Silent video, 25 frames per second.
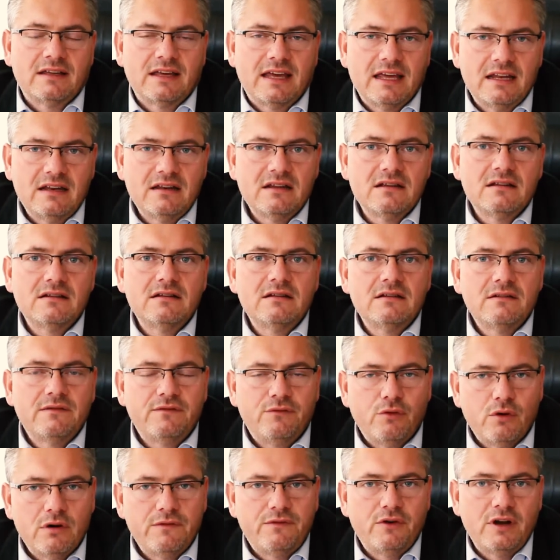Kinder
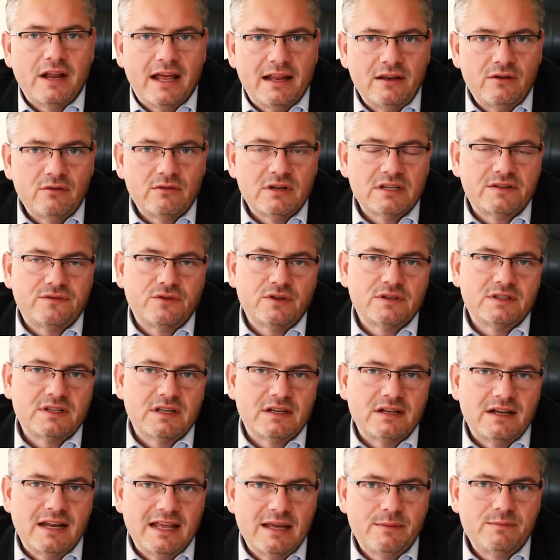vor Vollendung des
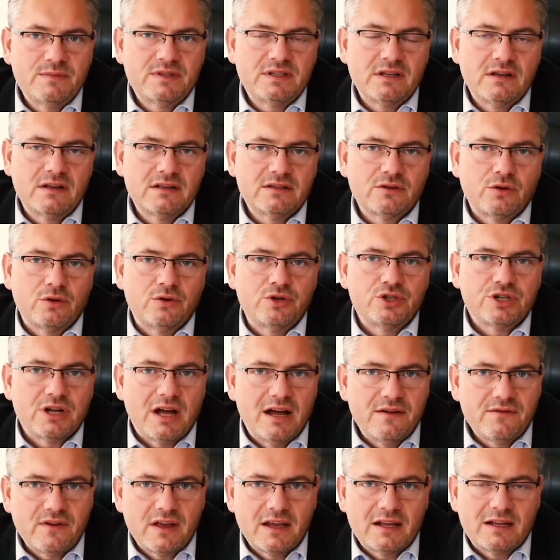14. Lebensjahres können
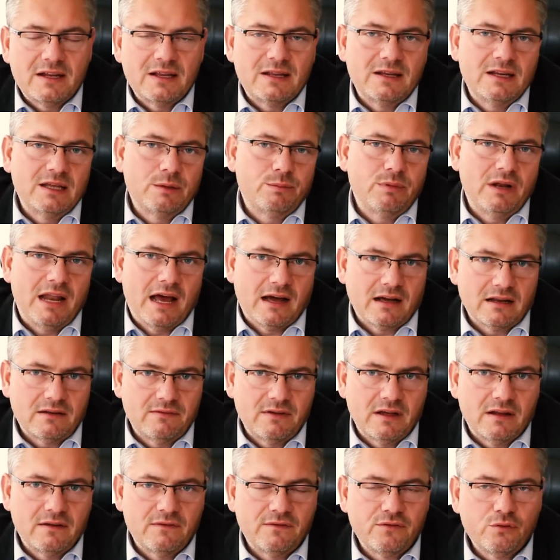strafrechtlich nicht belangt werden.